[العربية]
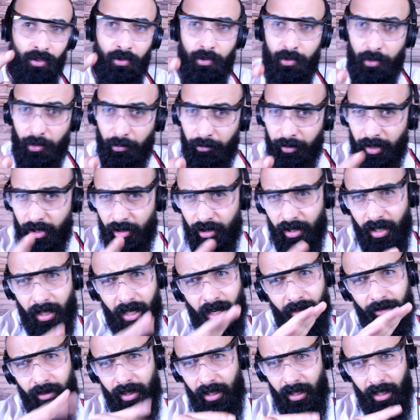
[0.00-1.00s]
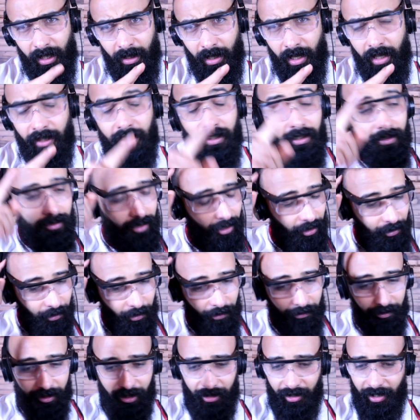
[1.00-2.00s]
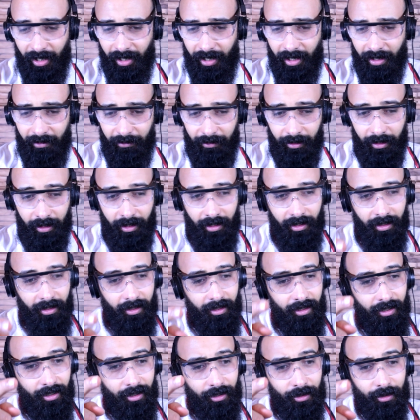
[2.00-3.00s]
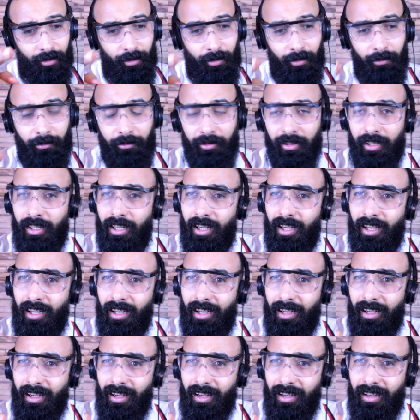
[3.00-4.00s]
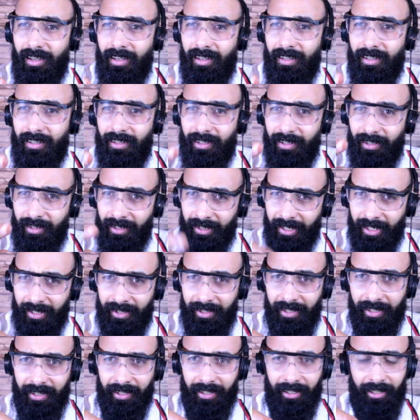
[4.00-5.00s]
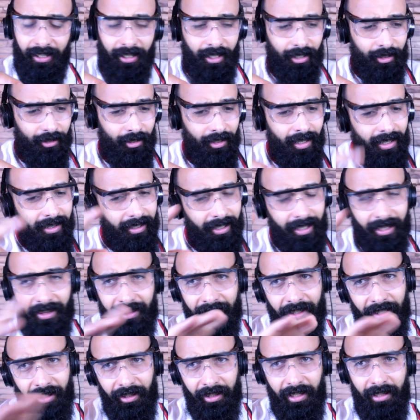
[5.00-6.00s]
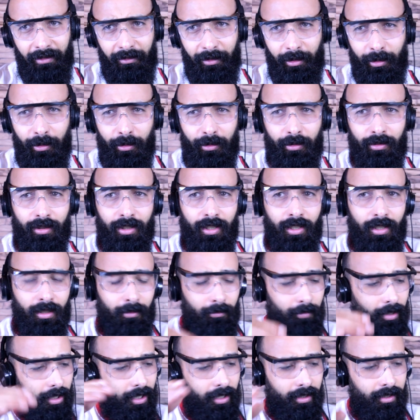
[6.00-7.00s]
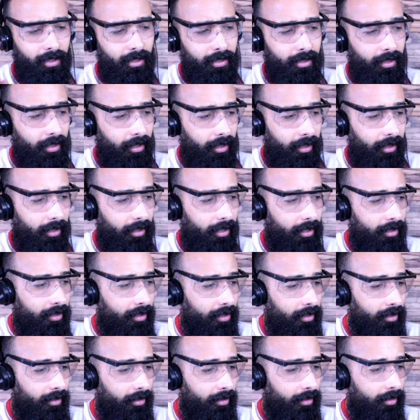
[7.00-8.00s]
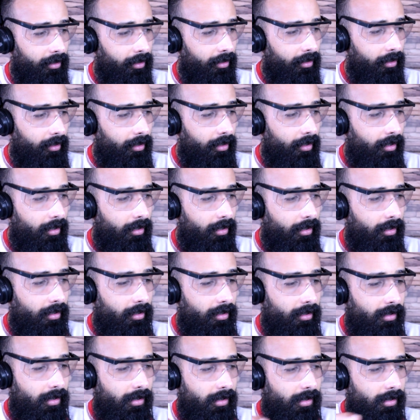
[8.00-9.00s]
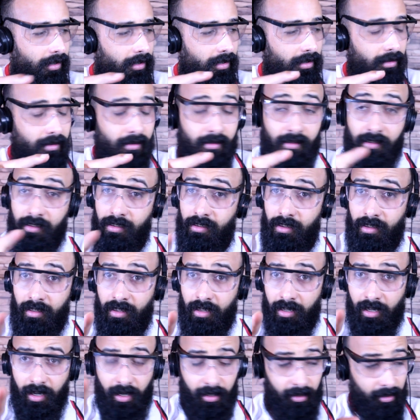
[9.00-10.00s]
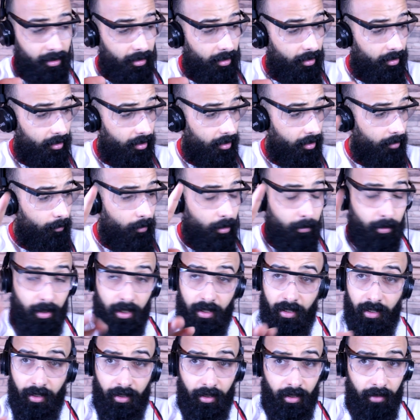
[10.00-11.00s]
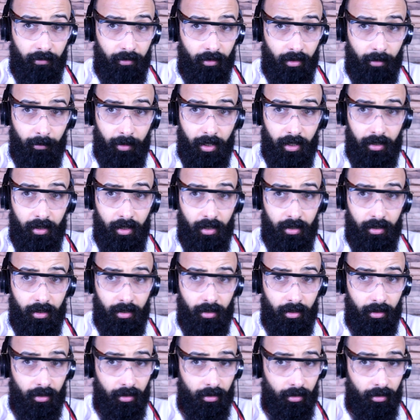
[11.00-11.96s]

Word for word: صوفيا شرف هي هذاك تن صوفيا شرف صوفيا اللي كدير الرياكشن هذيك كدير ريفيو ما كديرش الرياكشن آه، ديديكاس لهادشي المهم كدير ريفير ما كديرش